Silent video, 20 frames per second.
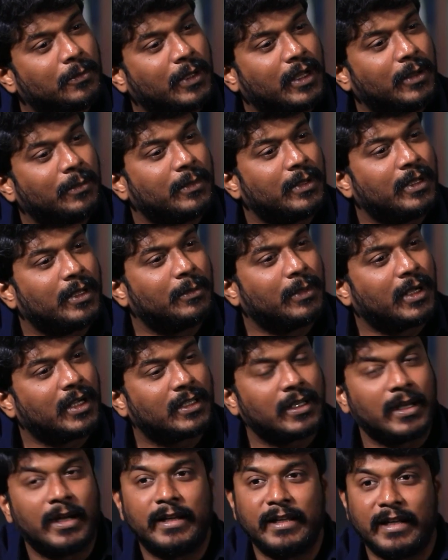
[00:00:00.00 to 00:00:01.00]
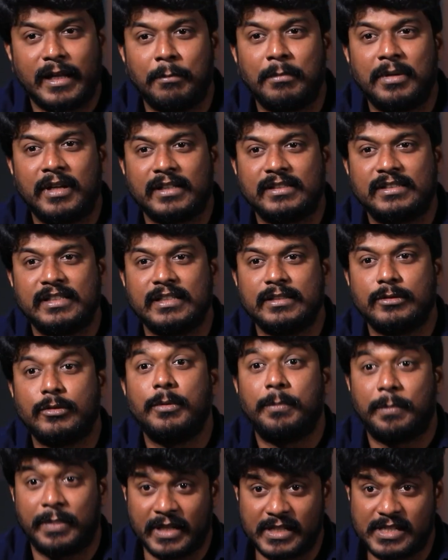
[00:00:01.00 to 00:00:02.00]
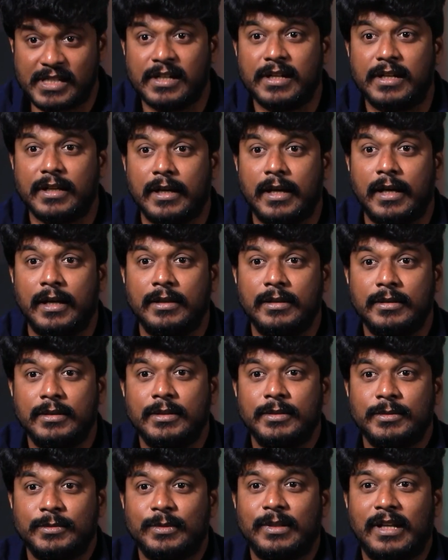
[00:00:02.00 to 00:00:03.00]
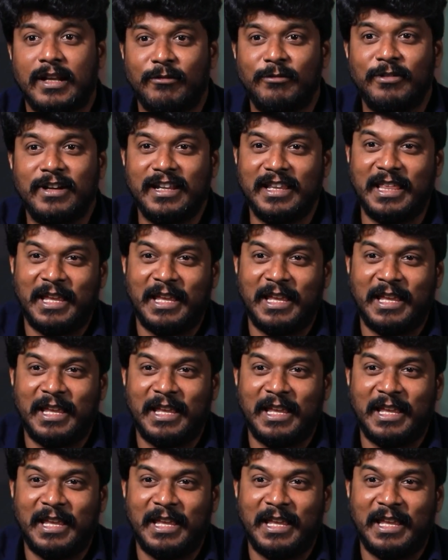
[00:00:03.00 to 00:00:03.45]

మా మాట్లాడి నంబర్ ఎక్స్చేంజ్ పేషెంట్గా లవ్ ఉండే